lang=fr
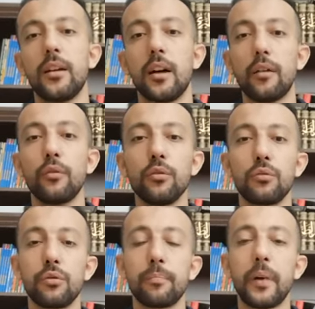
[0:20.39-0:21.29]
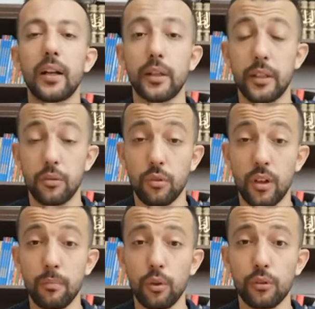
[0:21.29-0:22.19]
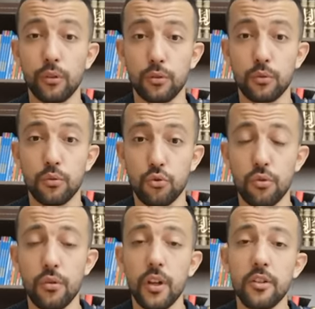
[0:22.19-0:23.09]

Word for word: Avant de parler de l'importance du jeu,